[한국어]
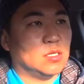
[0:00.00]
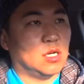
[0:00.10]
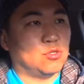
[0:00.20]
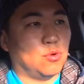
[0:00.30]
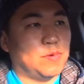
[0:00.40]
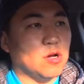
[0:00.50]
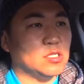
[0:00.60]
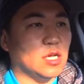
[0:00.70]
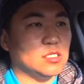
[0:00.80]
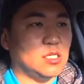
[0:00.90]
그래도
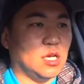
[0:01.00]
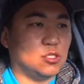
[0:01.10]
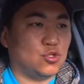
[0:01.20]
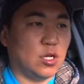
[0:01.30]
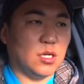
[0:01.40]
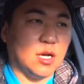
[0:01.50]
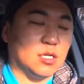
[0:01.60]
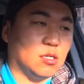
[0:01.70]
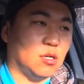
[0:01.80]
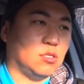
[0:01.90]
평상시에
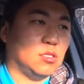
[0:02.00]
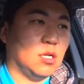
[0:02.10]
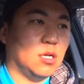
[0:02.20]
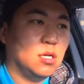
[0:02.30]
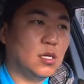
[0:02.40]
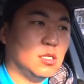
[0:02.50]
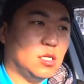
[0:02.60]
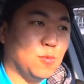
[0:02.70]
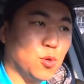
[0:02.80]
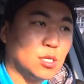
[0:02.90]
주행하던
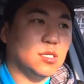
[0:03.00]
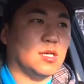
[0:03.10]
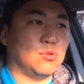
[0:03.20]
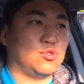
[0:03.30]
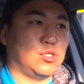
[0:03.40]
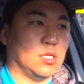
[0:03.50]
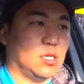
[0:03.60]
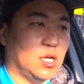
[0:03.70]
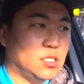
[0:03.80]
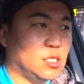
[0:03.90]
습관대로
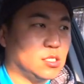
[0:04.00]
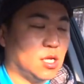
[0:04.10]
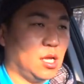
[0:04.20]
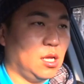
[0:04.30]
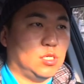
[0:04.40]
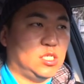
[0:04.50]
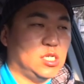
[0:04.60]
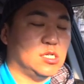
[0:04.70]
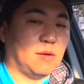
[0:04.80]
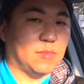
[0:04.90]
주행을 했을 때
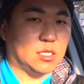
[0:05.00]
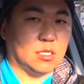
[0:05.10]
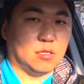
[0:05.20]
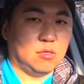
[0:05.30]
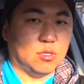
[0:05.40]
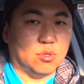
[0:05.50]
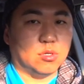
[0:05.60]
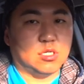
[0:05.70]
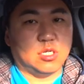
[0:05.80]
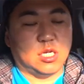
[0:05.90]
이질감 같은 거 그런
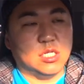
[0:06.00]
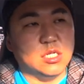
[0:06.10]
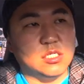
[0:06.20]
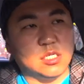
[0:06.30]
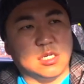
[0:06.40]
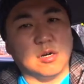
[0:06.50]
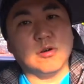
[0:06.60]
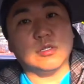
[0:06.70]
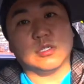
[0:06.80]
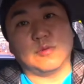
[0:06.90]
것들이 있는지 그런
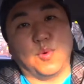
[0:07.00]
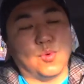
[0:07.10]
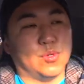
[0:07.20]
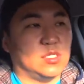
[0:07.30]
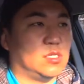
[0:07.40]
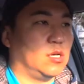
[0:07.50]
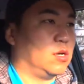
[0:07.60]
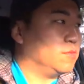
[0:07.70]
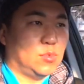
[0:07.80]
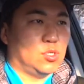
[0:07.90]
것들을 보고 있어요
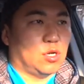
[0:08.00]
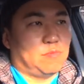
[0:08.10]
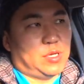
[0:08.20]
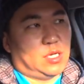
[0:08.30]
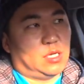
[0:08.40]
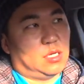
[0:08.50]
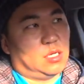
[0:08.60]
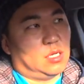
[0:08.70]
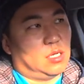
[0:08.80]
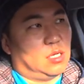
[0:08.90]
뭐
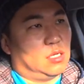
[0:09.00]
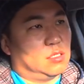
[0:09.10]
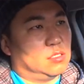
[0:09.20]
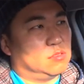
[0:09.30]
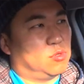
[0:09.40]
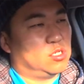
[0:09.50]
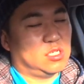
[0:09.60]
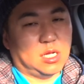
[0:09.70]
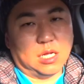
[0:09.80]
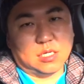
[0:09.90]
연비는 뭐
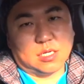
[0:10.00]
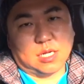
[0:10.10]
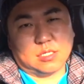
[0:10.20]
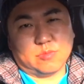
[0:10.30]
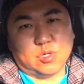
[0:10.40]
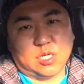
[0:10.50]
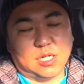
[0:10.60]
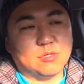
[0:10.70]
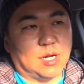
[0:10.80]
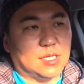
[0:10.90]
시내니까는 뭐
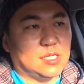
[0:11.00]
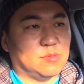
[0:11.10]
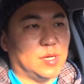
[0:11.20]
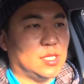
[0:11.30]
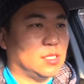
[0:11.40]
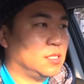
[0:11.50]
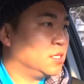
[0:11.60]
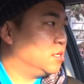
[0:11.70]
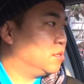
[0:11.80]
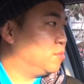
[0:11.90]
기대도 안 하지만
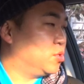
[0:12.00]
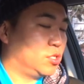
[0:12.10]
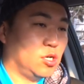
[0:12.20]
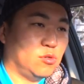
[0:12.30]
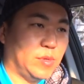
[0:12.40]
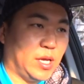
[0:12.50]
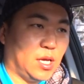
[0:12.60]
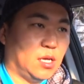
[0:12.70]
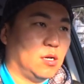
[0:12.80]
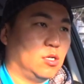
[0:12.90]
뭐
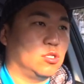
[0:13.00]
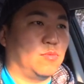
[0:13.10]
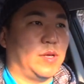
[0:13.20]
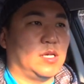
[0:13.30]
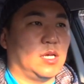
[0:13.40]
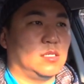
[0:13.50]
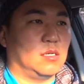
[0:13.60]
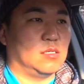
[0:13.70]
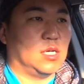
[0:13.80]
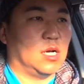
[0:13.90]
처음에
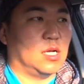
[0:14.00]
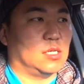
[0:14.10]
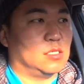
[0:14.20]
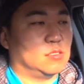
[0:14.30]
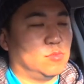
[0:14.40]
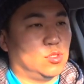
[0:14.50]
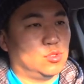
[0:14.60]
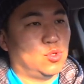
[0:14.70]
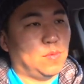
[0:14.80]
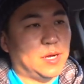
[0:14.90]
언덕배기에서 차가 뭐
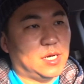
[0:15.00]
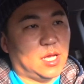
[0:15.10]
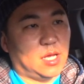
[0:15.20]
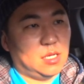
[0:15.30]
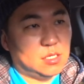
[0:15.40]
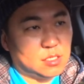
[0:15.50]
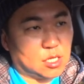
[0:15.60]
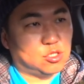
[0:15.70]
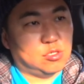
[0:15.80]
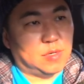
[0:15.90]
초반에
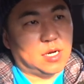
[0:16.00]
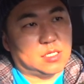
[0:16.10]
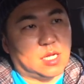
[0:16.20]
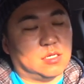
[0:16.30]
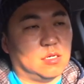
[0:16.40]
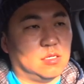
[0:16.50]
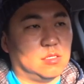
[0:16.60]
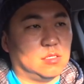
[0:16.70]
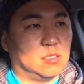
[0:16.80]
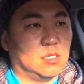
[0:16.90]
딱 출발할 때
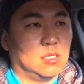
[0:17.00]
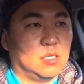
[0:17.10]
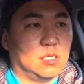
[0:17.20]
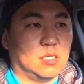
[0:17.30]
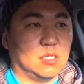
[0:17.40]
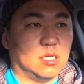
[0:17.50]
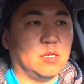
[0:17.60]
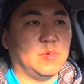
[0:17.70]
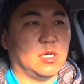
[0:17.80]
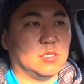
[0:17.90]
그런 어,
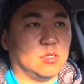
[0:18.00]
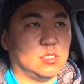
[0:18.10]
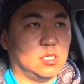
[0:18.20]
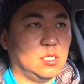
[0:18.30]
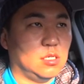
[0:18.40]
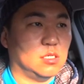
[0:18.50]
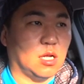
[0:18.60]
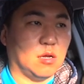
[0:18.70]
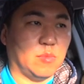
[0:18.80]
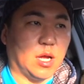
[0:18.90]
느낌이라든지 그
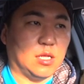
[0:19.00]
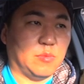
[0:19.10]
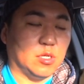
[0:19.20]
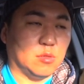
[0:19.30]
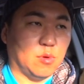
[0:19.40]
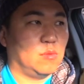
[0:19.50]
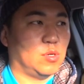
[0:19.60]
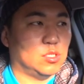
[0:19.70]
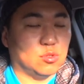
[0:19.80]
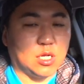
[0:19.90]
다음에 아니면은 뭐
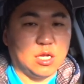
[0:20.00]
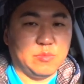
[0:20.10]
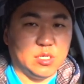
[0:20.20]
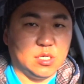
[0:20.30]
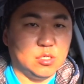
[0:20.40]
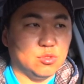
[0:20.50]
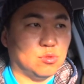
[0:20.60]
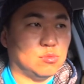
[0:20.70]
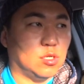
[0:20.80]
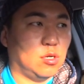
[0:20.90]
변속 타이밍이
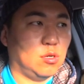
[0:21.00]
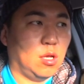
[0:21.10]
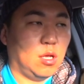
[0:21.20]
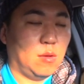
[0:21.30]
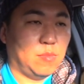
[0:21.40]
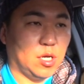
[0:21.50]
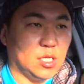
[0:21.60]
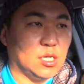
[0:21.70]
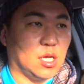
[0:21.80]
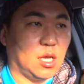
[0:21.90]
조금 더
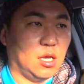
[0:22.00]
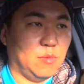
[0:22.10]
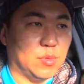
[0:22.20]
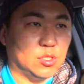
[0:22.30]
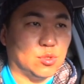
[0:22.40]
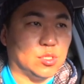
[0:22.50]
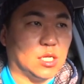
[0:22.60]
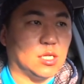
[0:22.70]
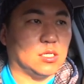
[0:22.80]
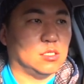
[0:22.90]
편하게 변속이
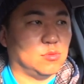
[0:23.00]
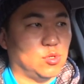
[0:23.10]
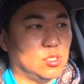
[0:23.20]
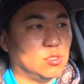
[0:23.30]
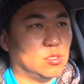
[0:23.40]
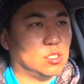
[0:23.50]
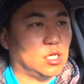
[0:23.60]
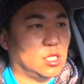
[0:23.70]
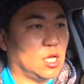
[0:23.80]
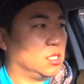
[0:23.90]
된다든지 뭐 이런
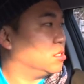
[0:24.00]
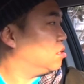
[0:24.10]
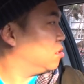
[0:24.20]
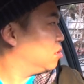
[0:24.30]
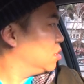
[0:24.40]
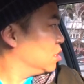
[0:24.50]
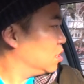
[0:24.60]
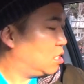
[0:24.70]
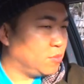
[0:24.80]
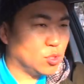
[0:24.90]
것들에 대해서
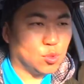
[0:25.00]
한번